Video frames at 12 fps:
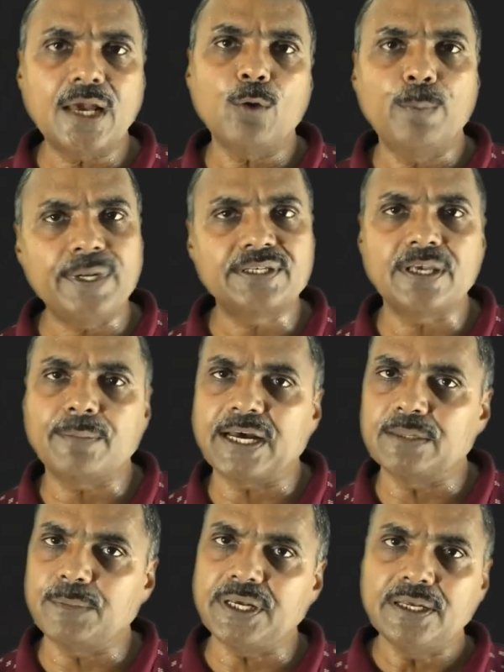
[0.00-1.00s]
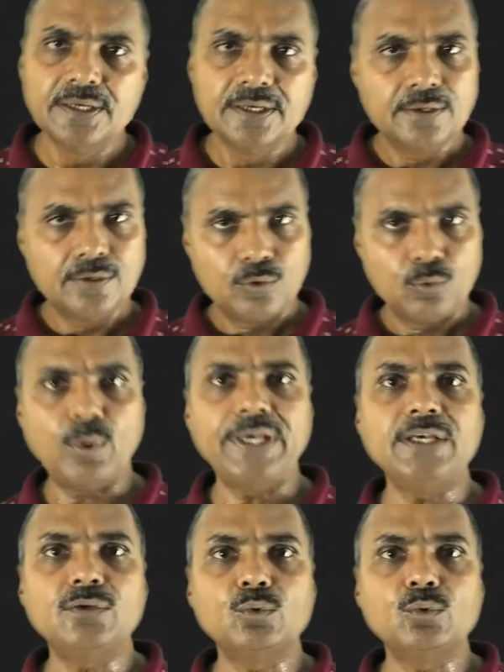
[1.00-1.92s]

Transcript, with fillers: है फिर इसके बाद में वही